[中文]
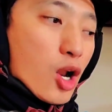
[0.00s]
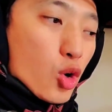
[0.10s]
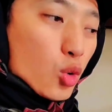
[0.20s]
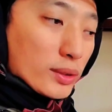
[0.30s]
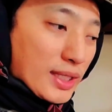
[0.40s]

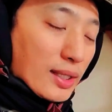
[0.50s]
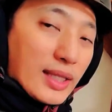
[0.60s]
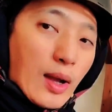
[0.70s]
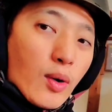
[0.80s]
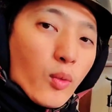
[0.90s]
如果你在
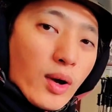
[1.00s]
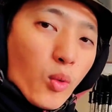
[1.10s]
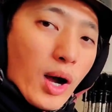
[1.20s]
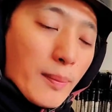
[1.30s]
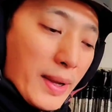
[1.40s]
台湾玩
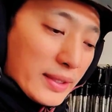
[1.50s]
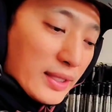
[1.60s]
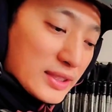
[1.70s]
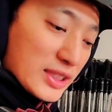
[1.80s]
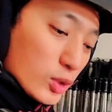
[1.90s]
滑板
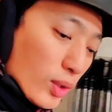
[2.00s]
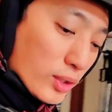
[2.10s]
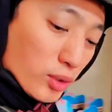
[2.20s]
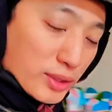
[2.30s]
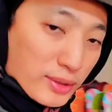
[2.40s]
呢，你习
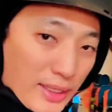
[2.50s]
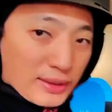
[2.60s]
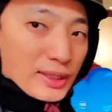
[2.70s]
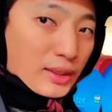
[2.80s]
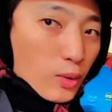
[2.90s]
惯右脚在
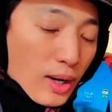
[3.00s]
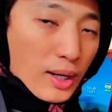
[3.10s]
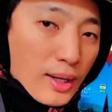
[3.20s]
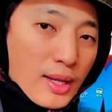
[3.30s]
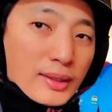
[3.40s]
前的话，
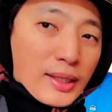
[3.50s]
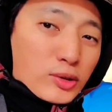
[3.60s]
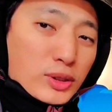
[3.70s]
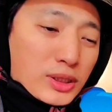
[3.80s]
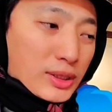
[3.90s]
那
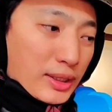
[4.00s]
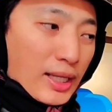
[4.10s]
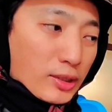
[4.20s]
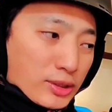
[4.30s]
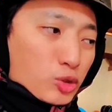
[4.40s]
就是跟
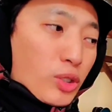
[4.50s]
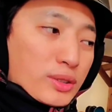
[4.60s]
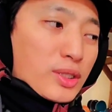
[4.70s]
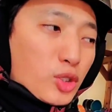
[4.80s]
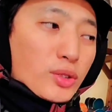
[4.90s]
他选
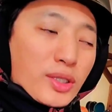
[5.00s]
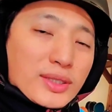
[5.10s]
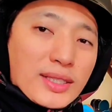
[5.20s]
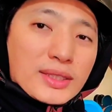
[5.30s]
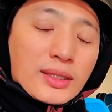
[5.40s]
择右脚
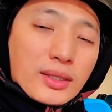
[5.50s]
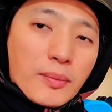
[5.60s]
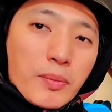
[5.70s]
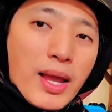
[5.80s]
在前的，